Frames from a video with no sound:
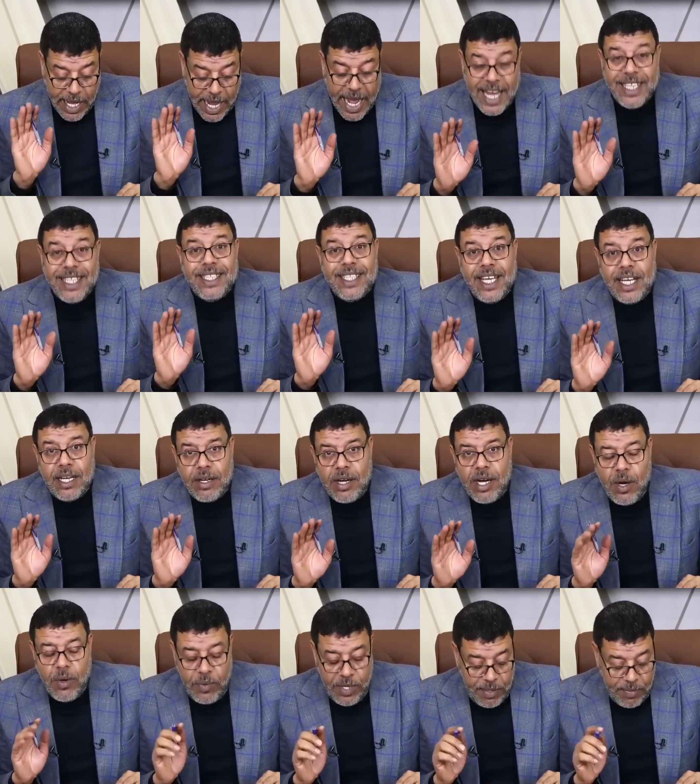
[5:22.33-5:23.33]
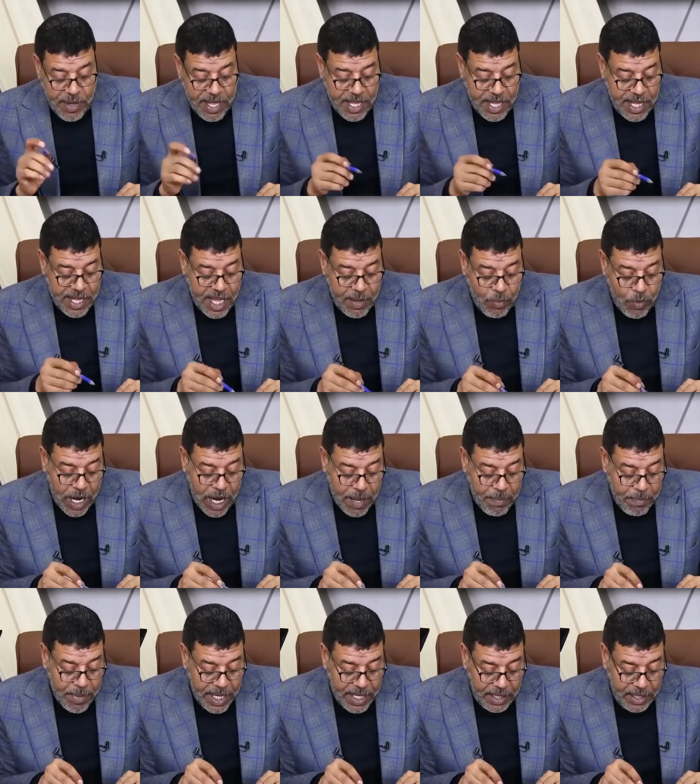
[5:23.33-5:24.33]
عندك راوي مثلا زي إيه.
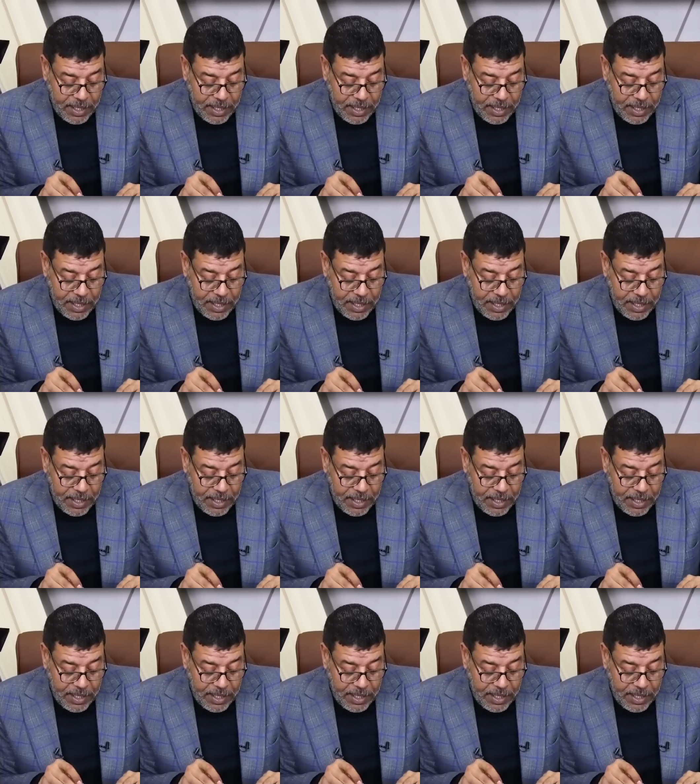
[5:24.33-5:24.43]
محمد